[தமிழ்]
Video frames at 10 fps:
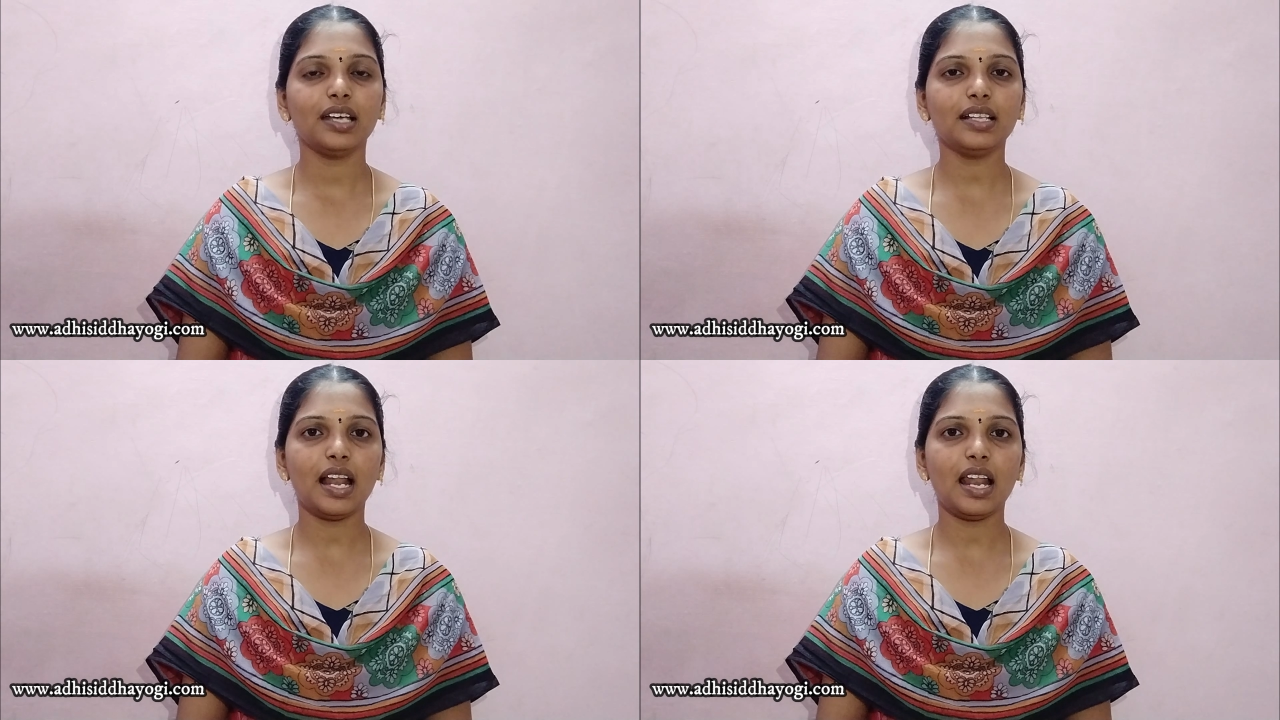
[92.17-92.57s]

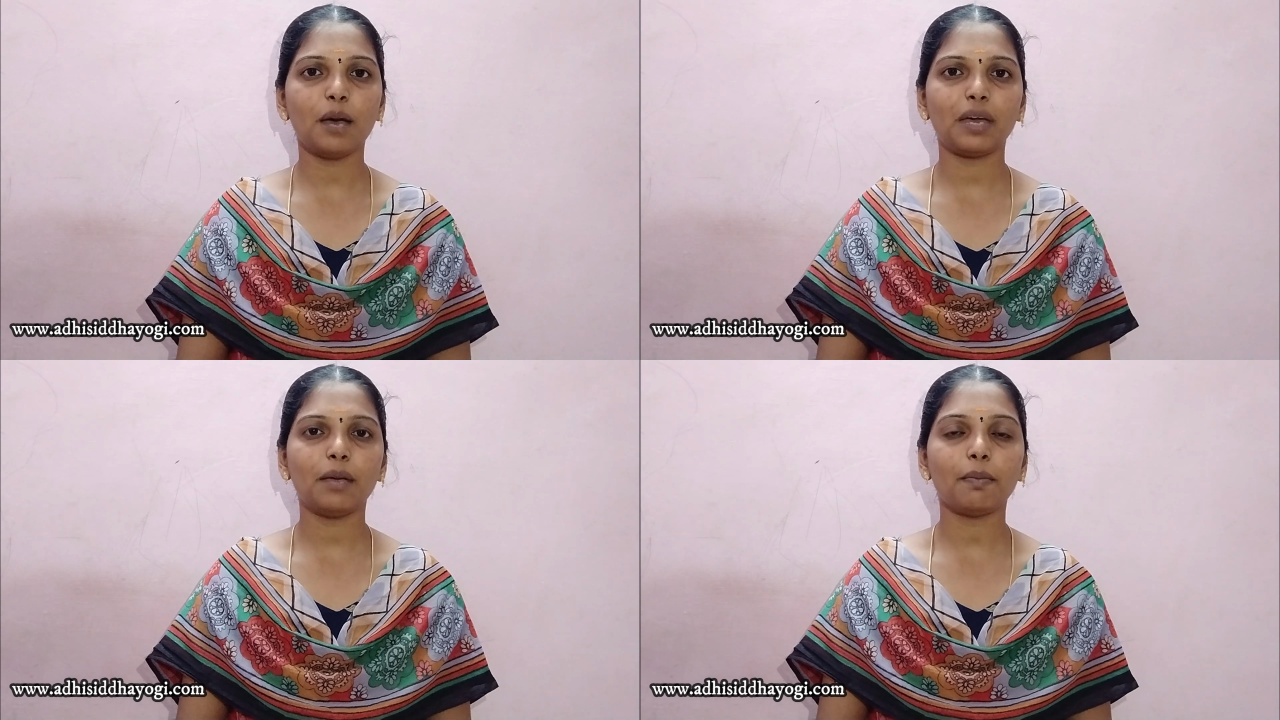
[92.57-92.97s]
இது
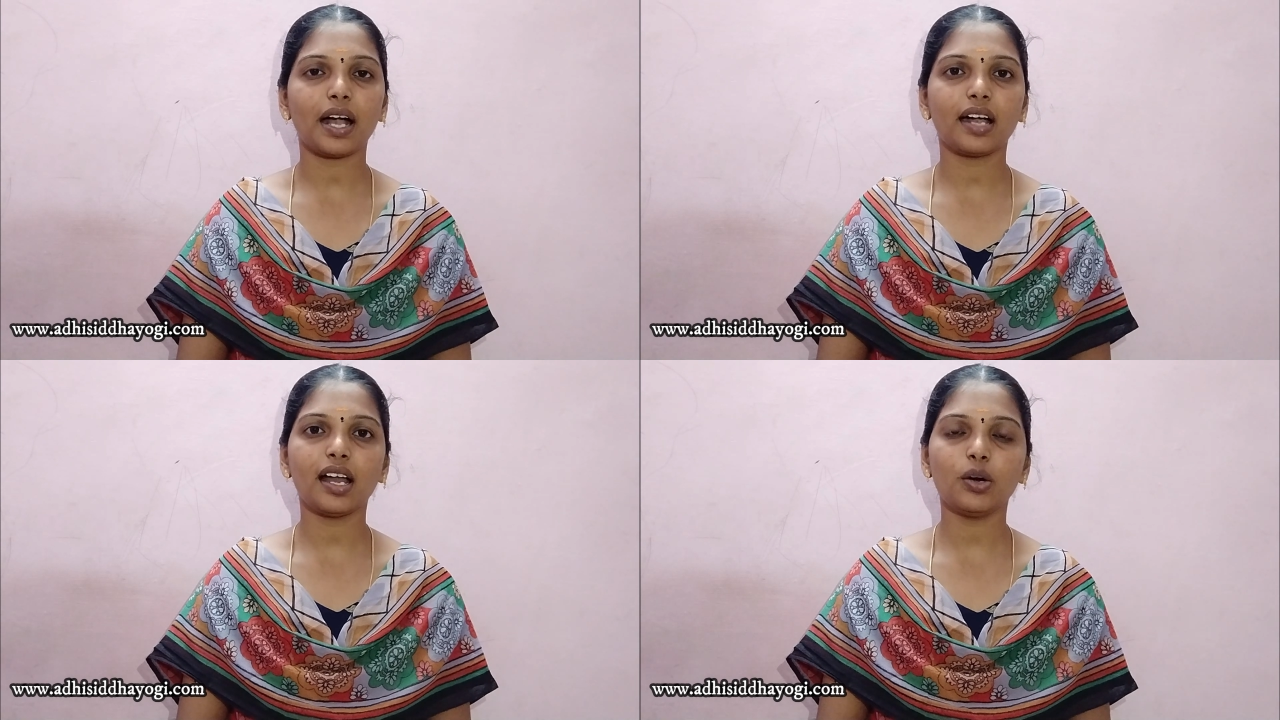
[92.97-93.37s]
எல்லாமே
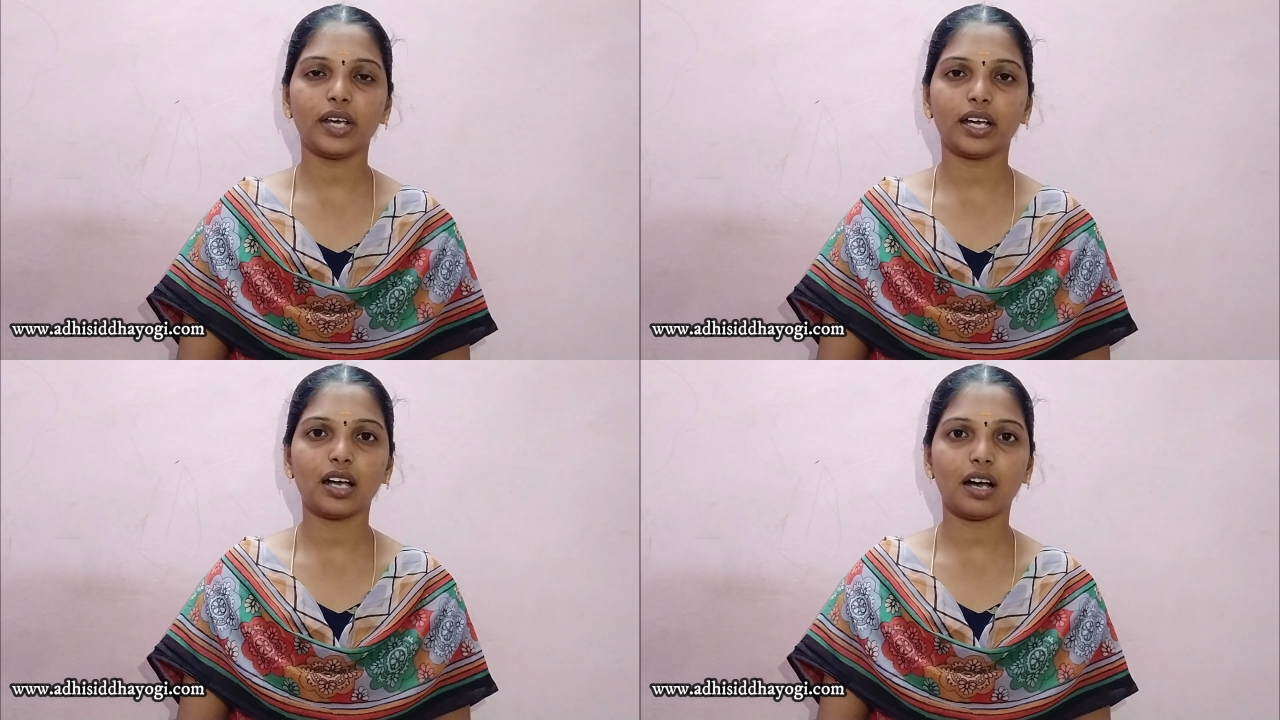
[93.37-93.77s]

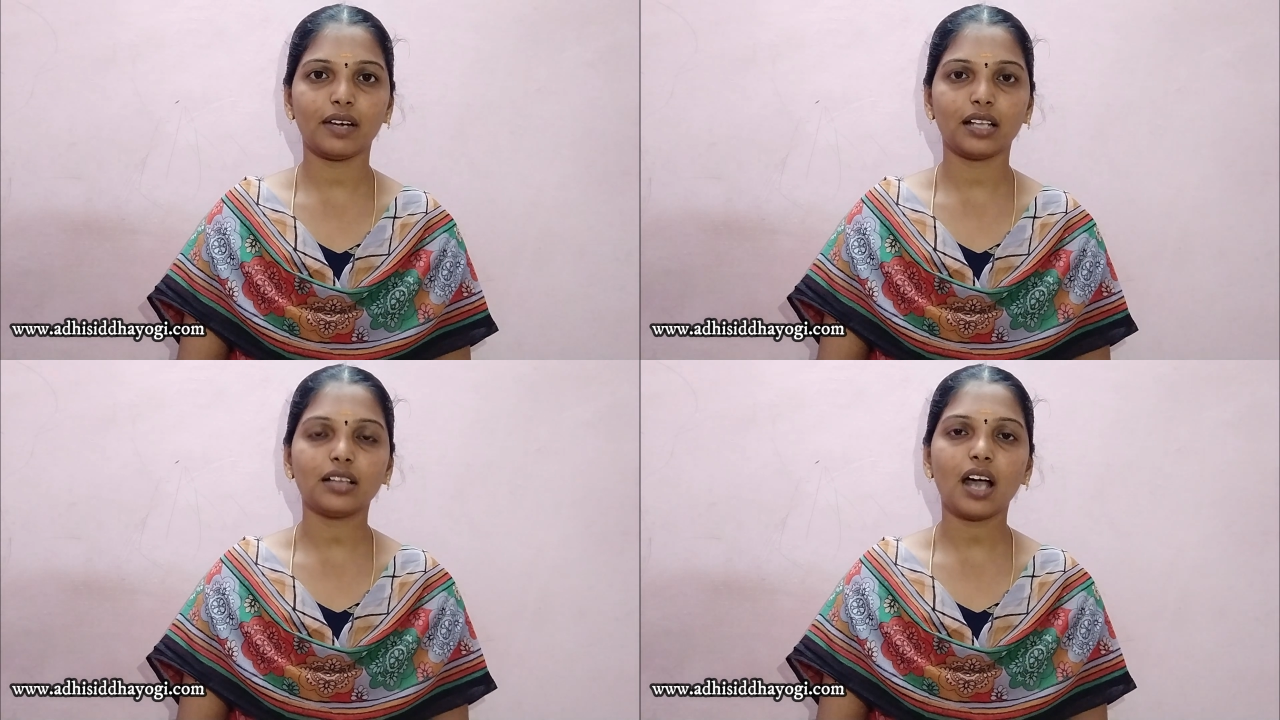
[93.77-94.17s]
மக்களுடைய
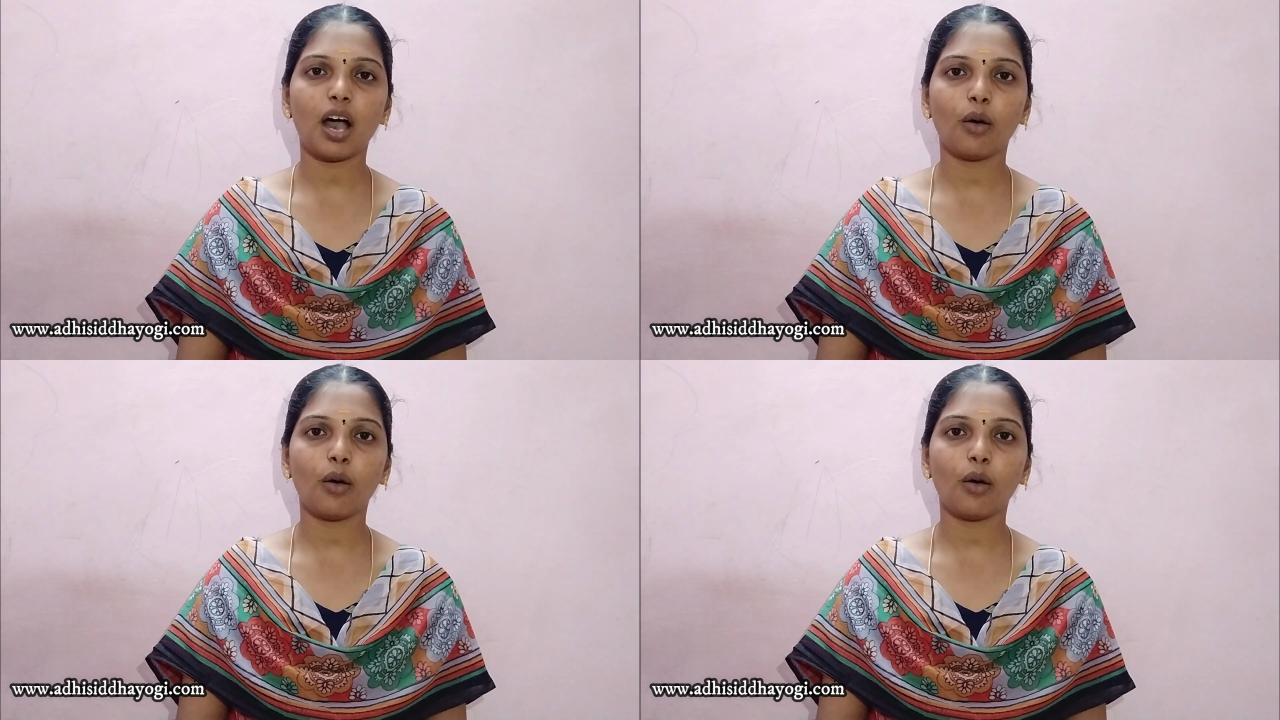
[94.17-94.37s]
கவனத்தை